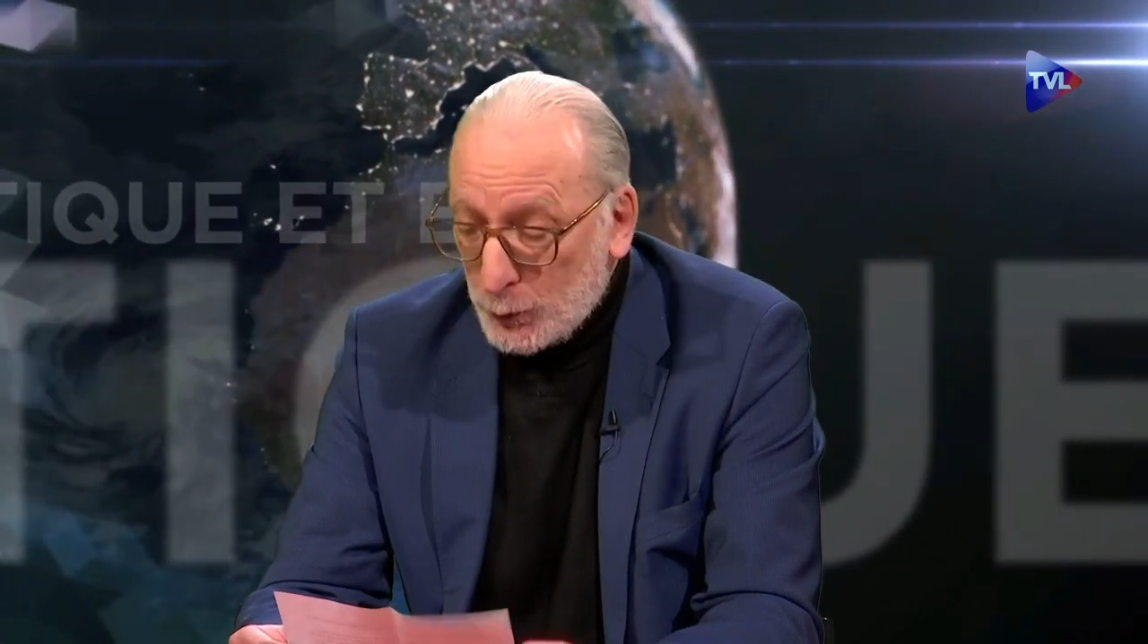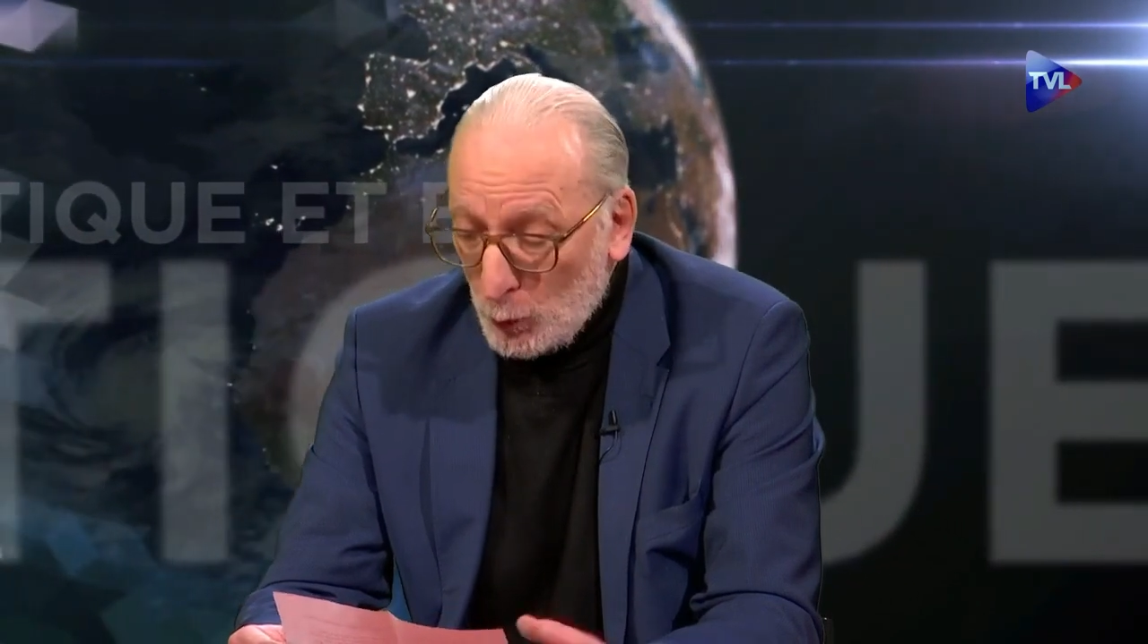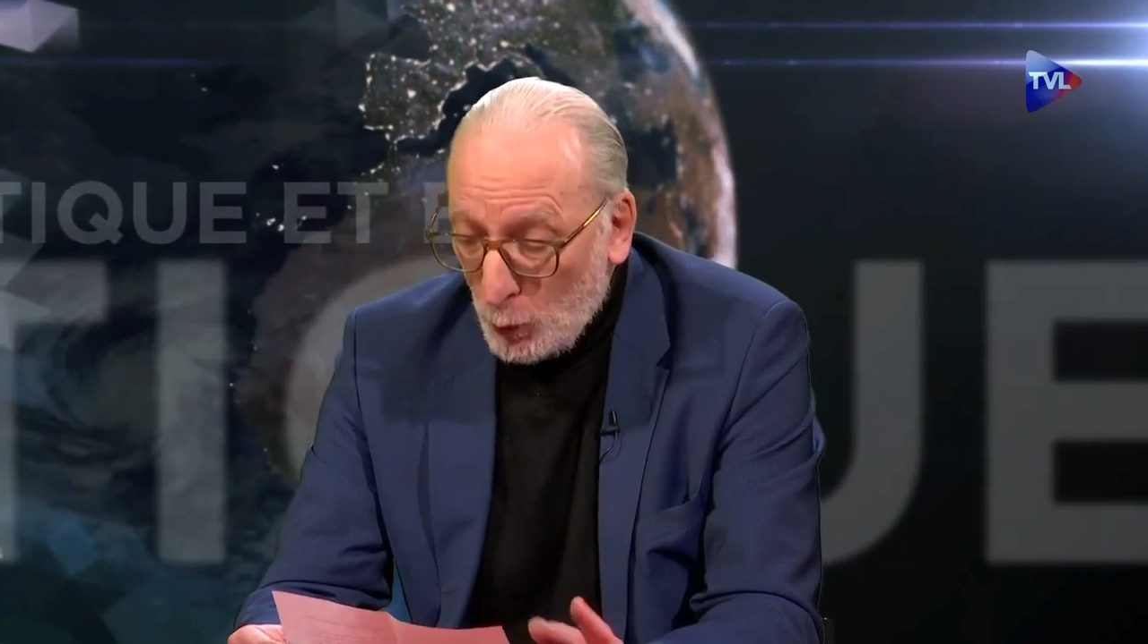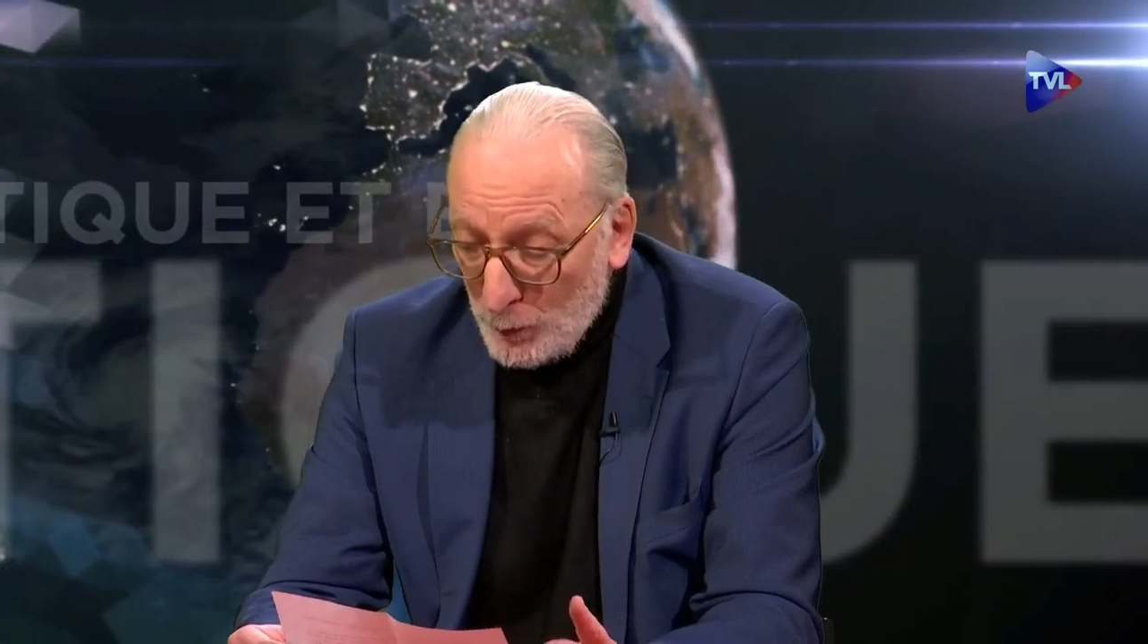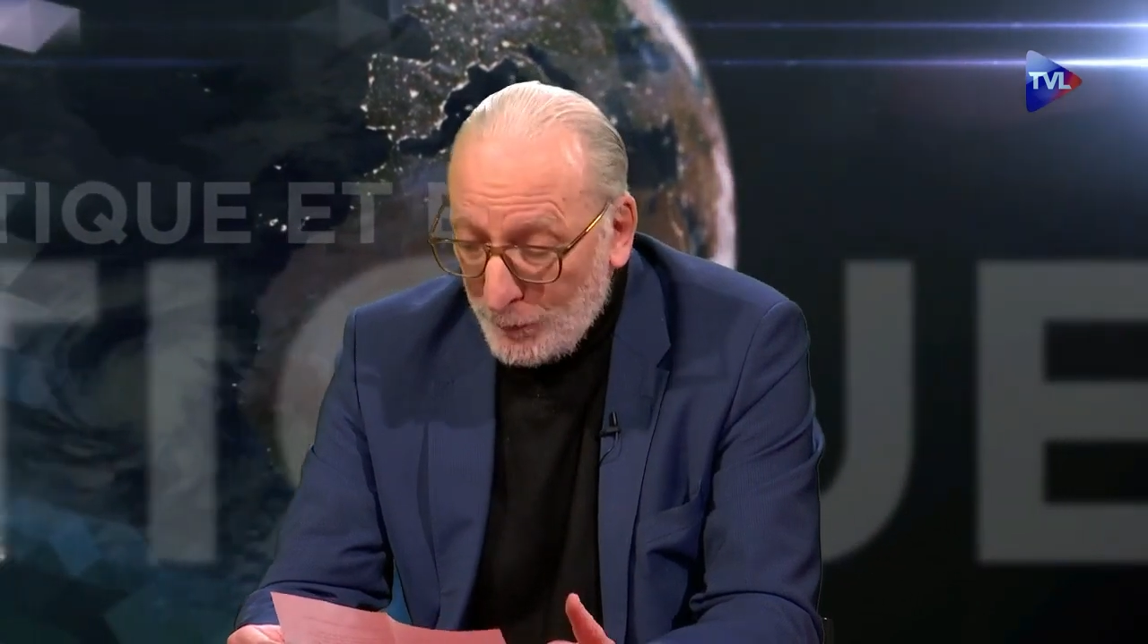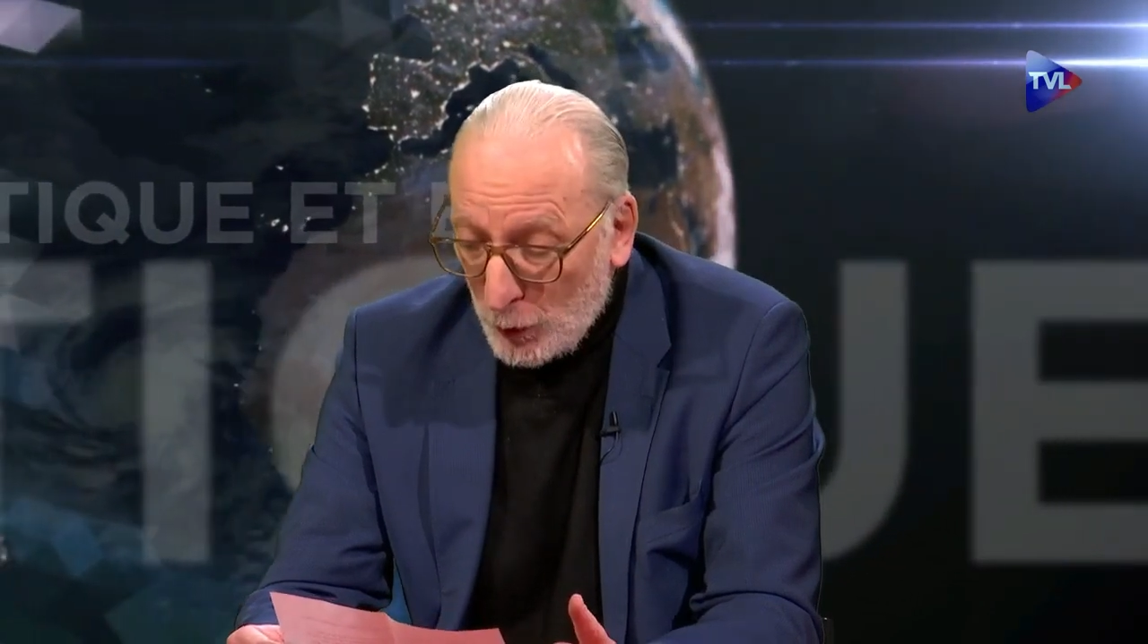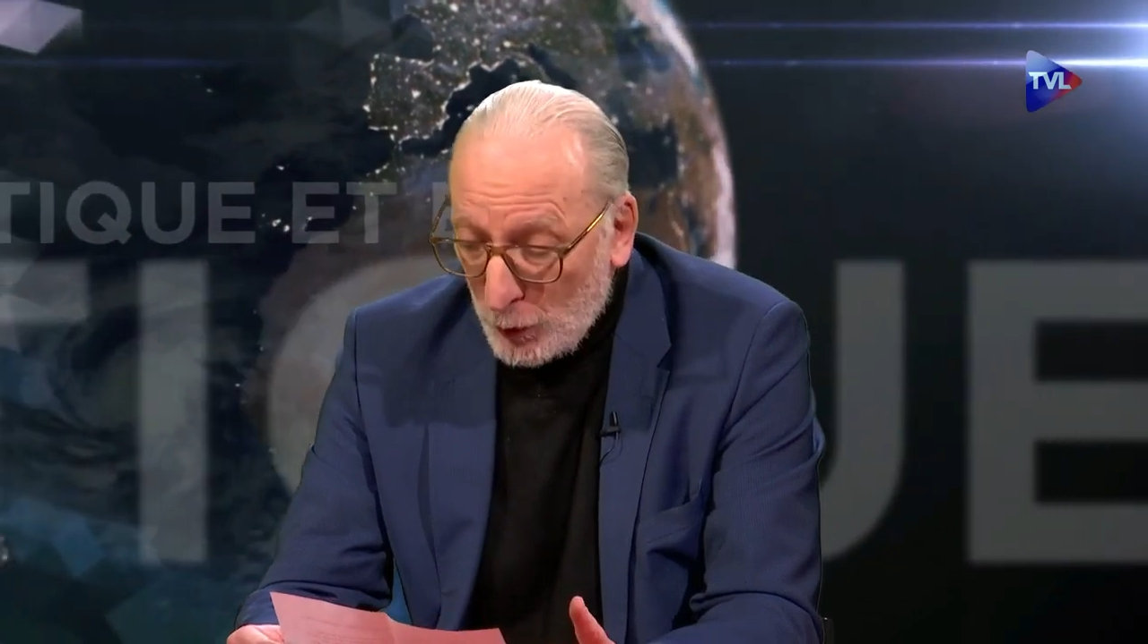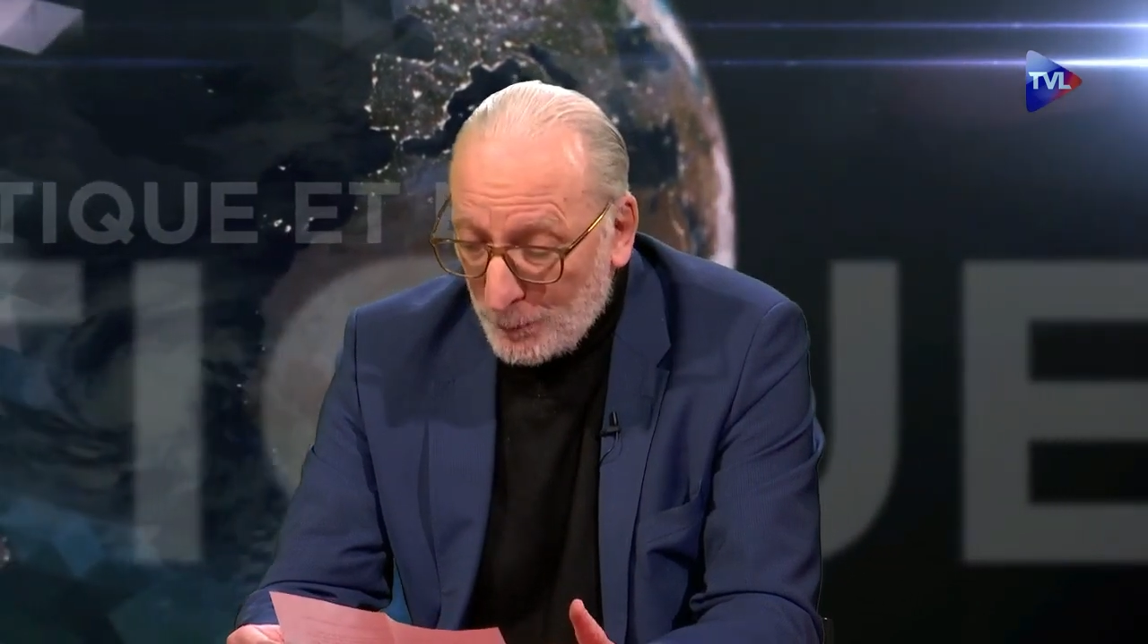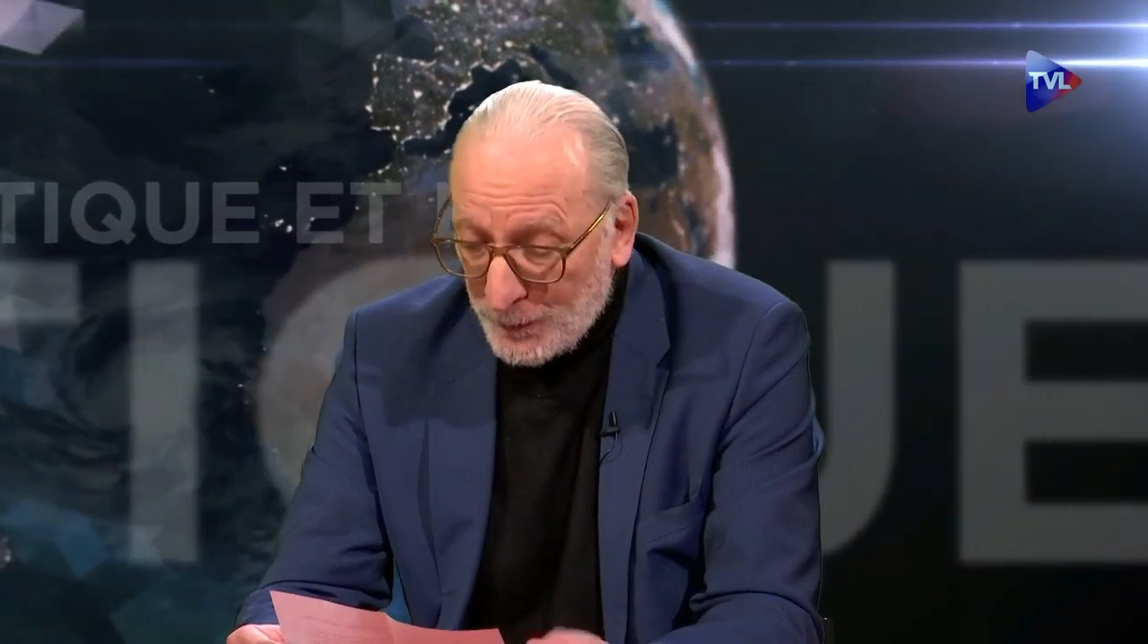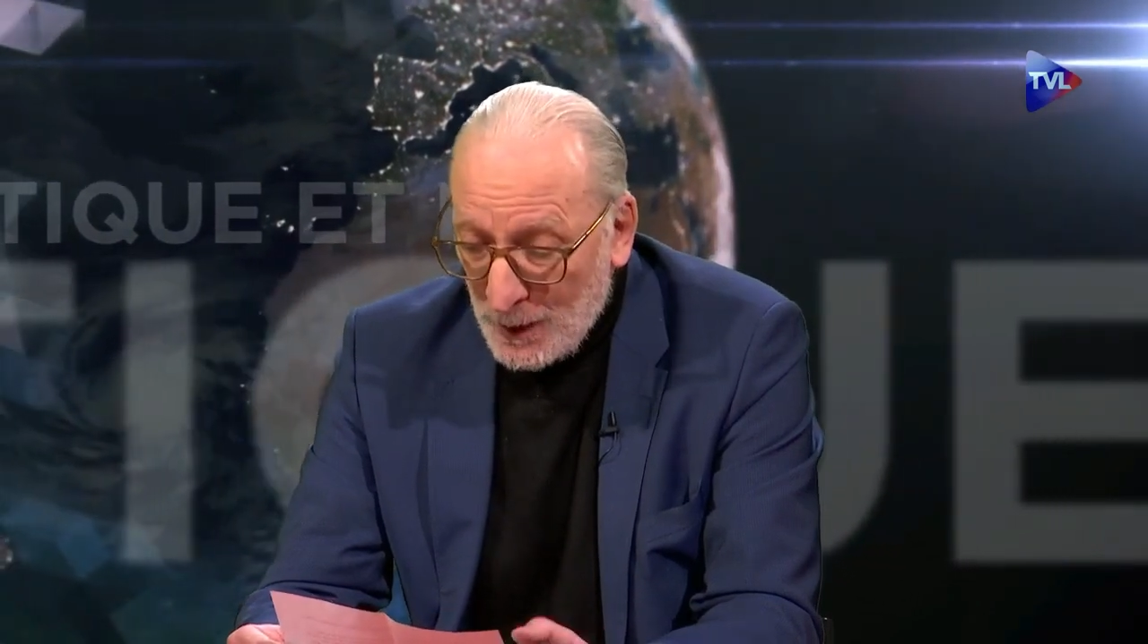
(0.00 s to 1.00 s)
de haut
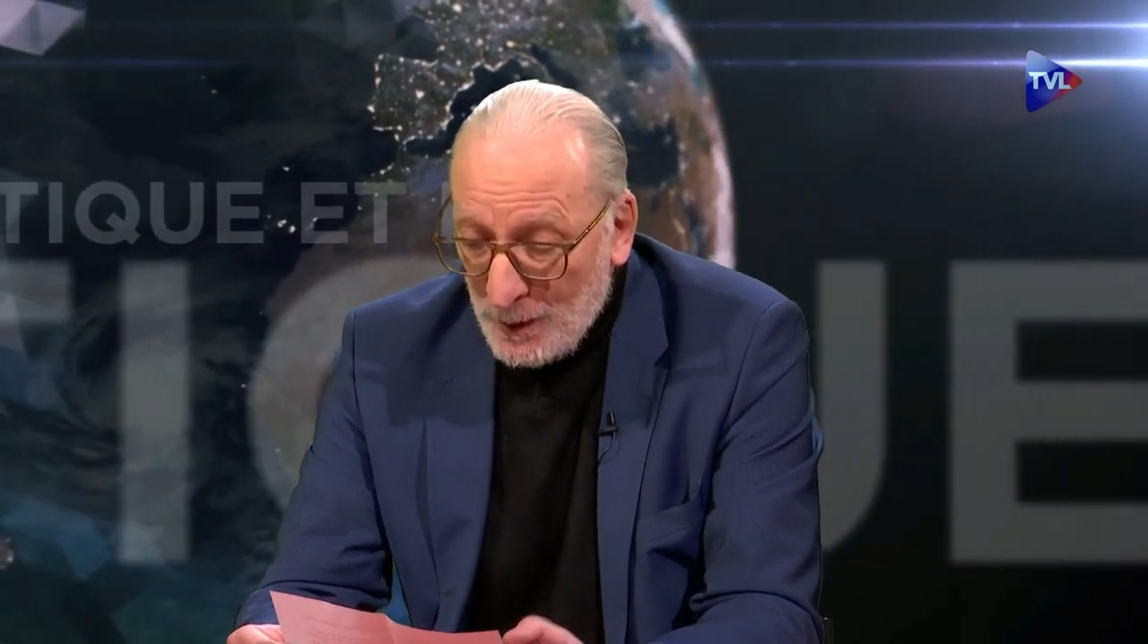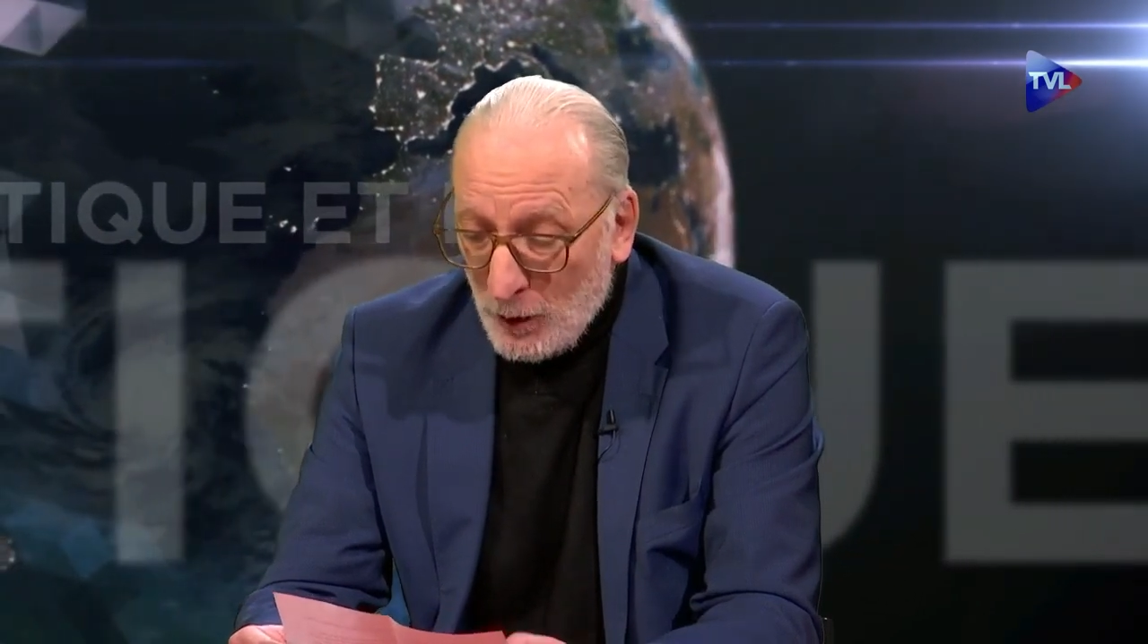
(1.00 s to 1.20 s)
vol,